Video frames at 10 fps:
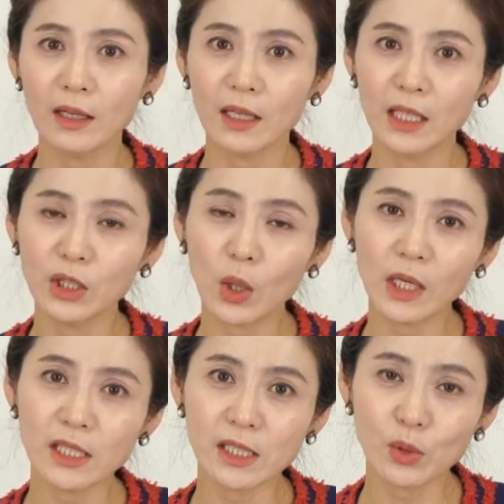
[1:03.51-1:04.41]

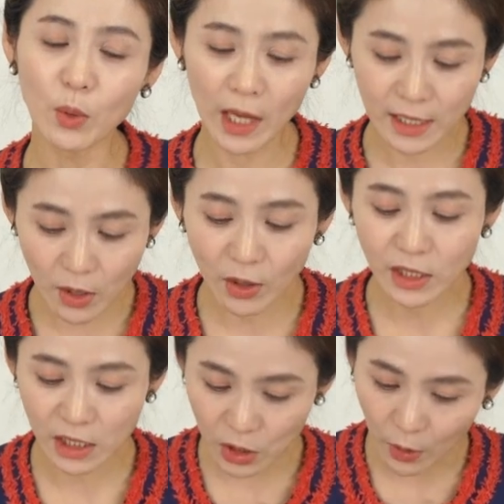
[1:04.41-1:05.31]
인터넷을 통해서
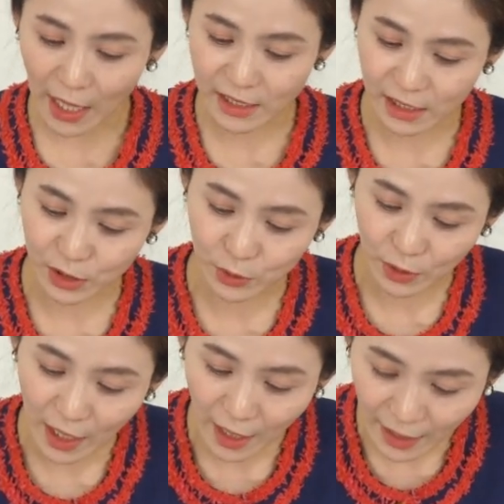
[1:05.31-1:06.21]
시청하실
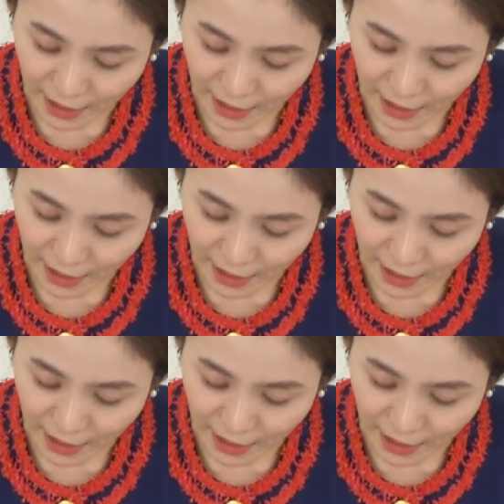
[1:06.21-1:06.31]
수가